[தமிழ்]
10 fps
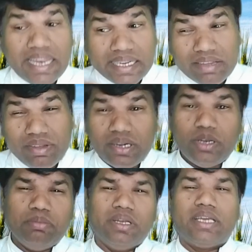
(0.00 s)

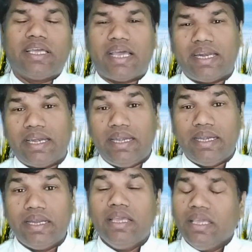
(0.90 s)
கெட்டவர்களும் இருக்கிறார்கள்
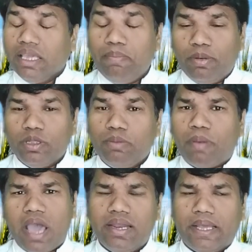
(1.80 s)
இப்பொழுது
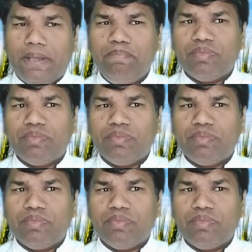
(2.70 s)
பாருங்க